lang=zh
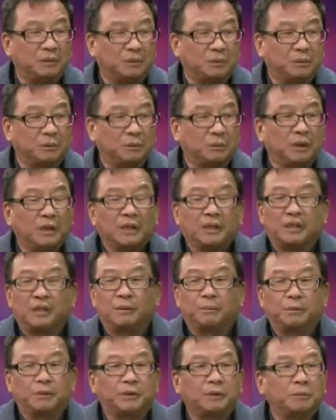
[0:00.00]
图，也
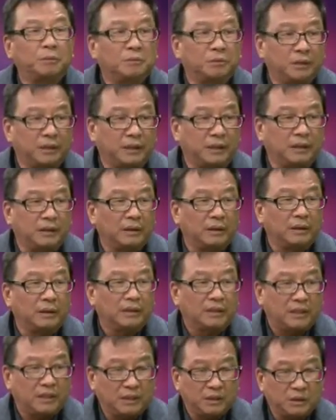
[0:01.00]
不是目的，
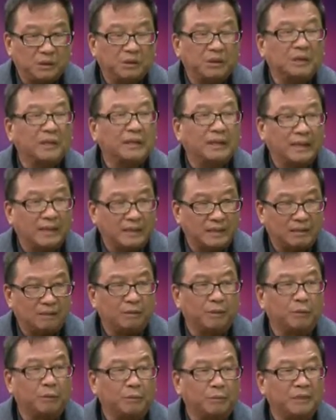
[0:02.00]
学习是应该成
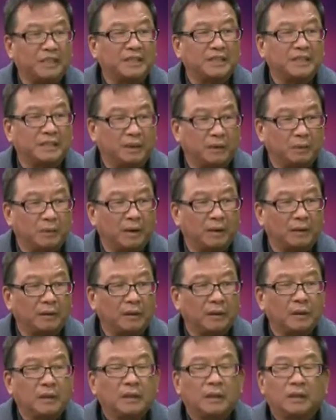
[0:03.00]
为我们的习惯。
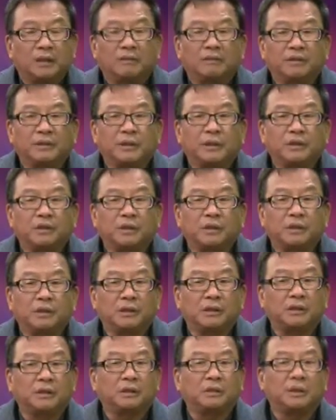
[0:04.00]
嗯，因为在学
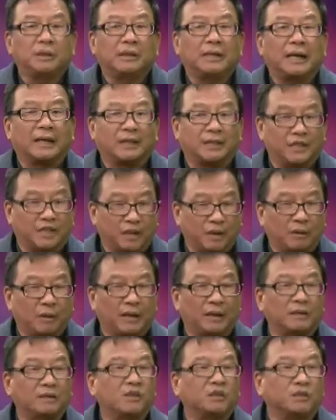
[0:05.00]
习里最大的桥
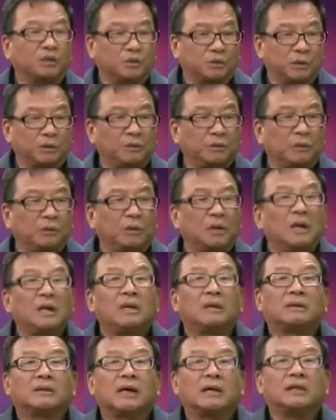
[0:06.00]
梁就是尊重。
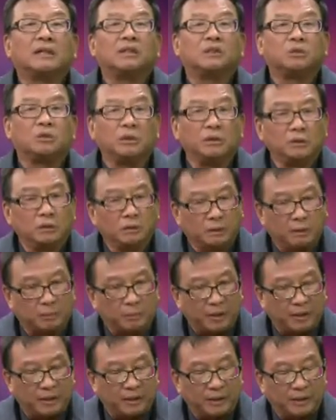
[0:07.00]
当你尊重了
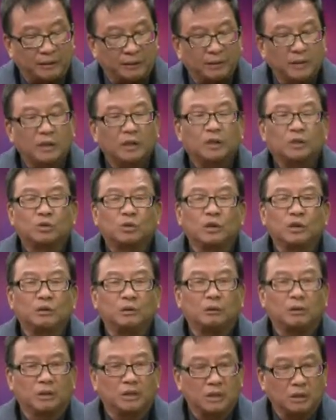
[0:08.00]
别人，尊
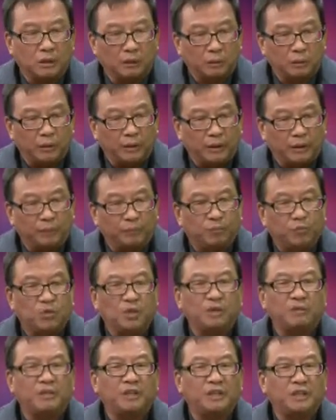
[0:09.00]
重了社会，
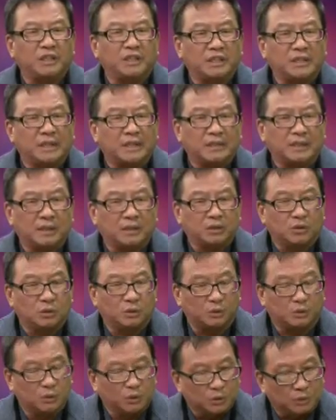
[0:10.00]
尊为你现在
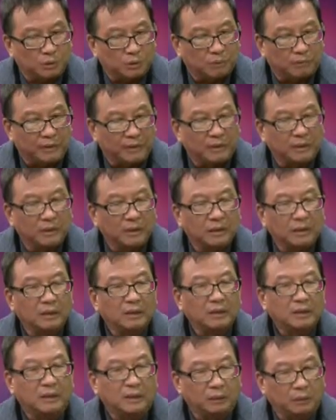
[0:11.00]
所作所为。
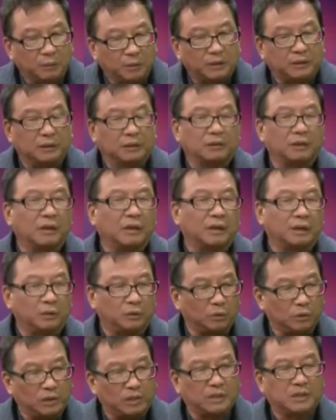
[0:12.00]
你会得到很
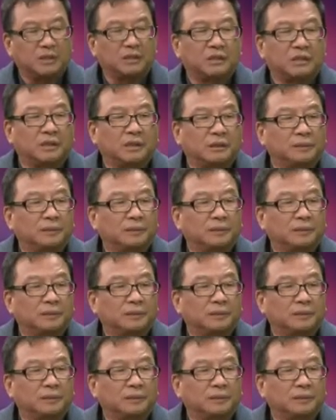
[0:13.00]
多的知识。